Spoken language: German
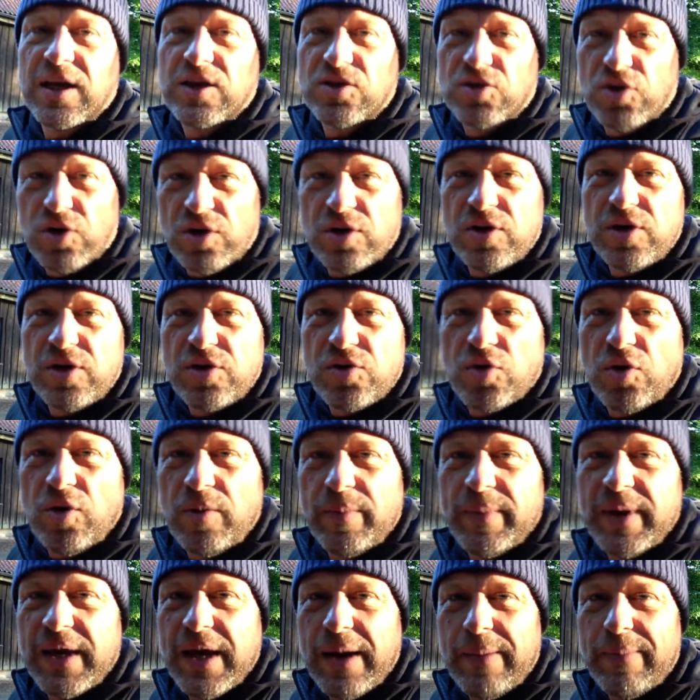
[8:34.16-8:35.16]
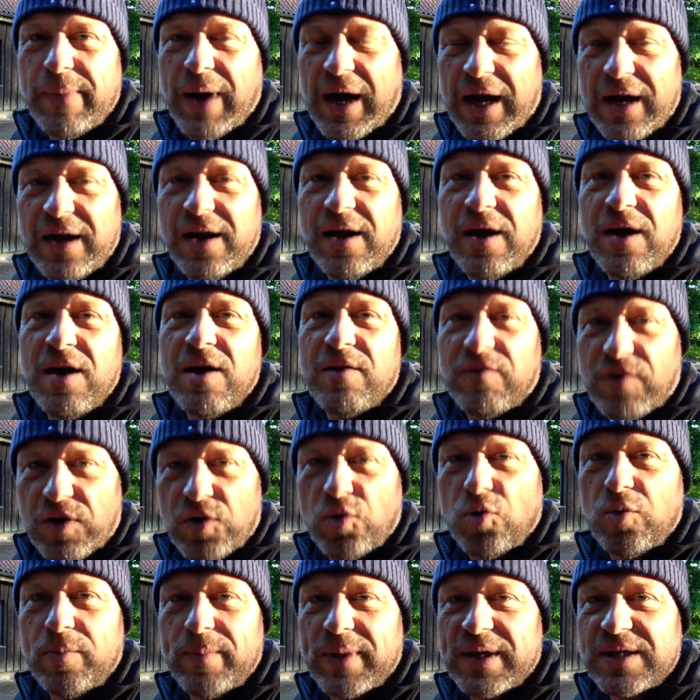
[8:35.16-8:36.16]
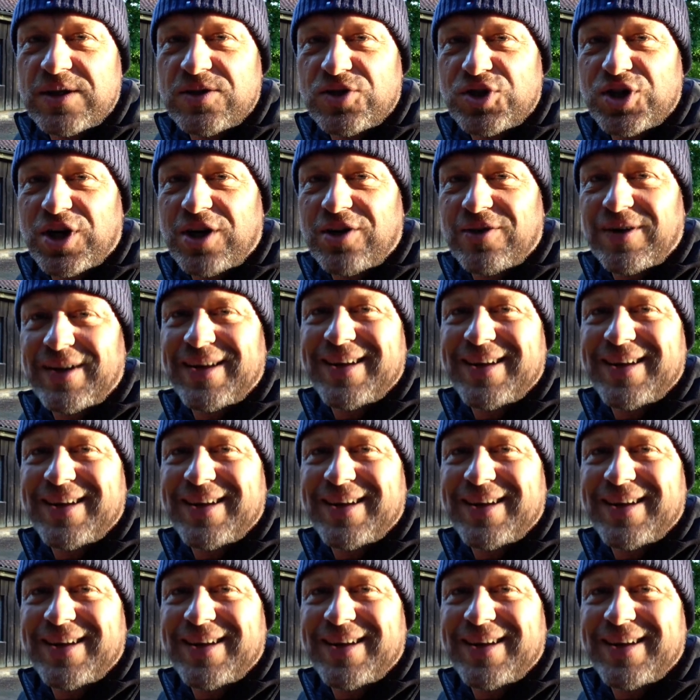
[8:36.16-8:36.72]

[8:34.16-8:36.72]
Sündelturm hier mal von oben anzuschauen.